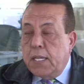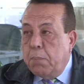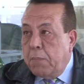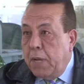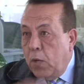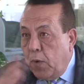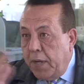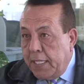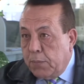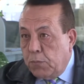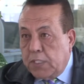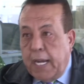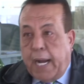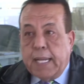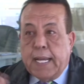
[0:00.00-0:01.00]
من الولايات
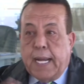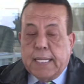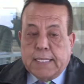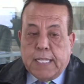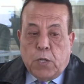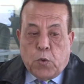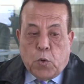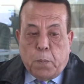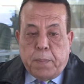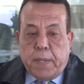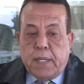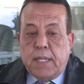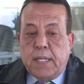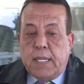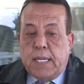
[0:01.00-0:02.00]
المتحدة حتى أوروبا